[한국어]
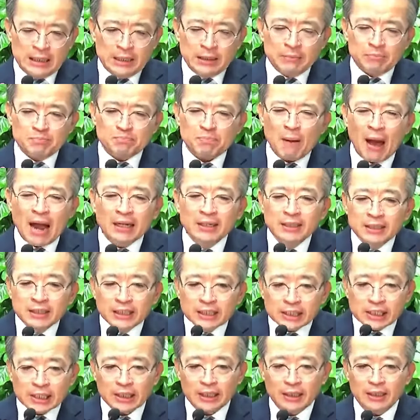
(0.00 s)

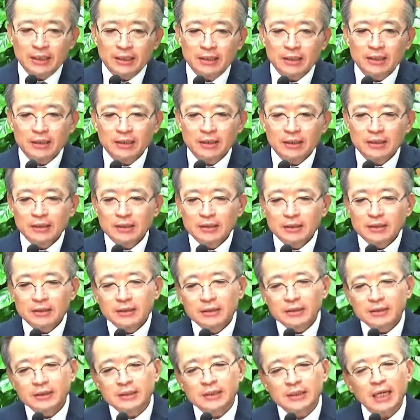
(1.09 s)
반드시
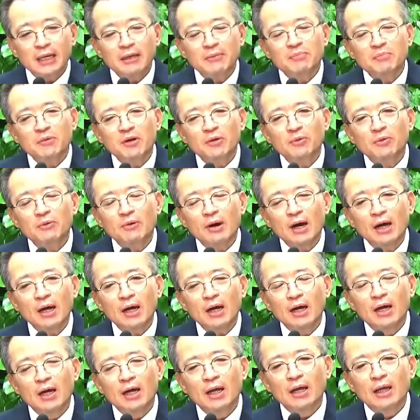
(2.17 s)
생명과
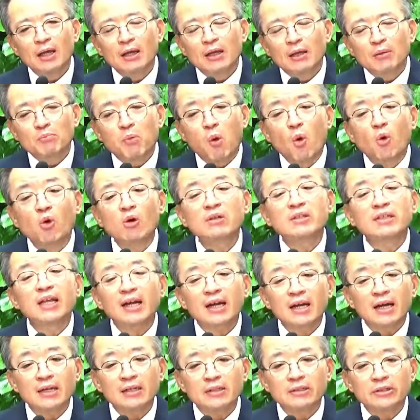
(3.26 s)
복을
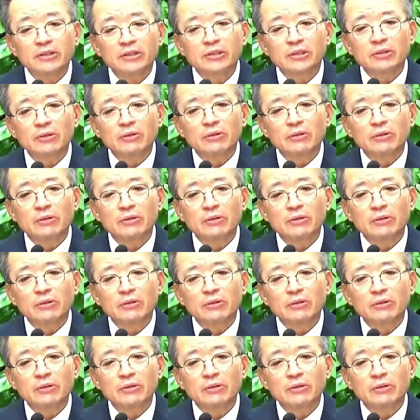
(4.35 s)
택하는 거죠.